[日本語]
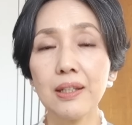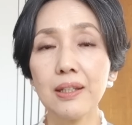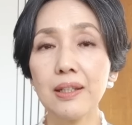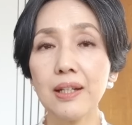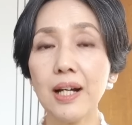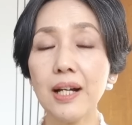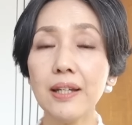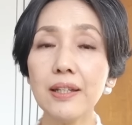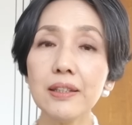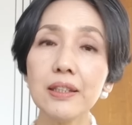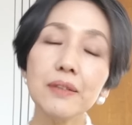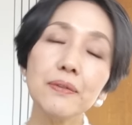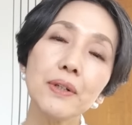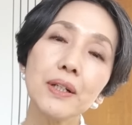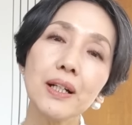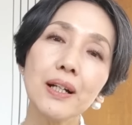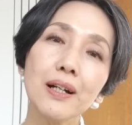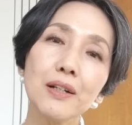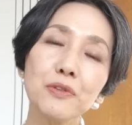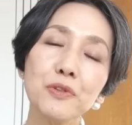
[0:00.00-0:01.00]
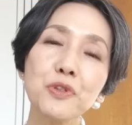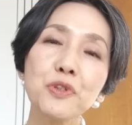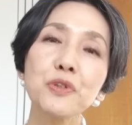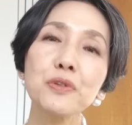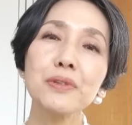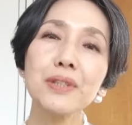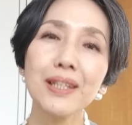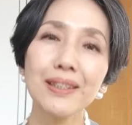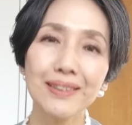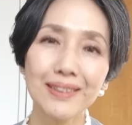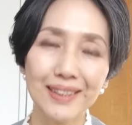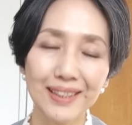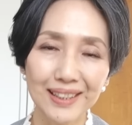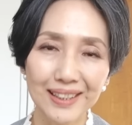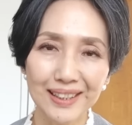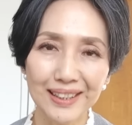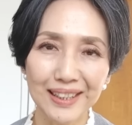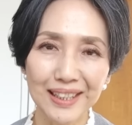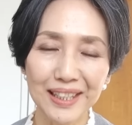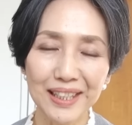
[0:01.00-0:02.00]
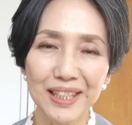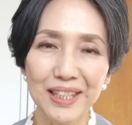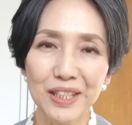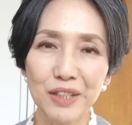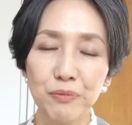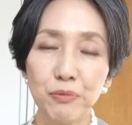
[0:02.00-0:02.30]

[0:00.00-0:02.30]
生え際が薄くなってきて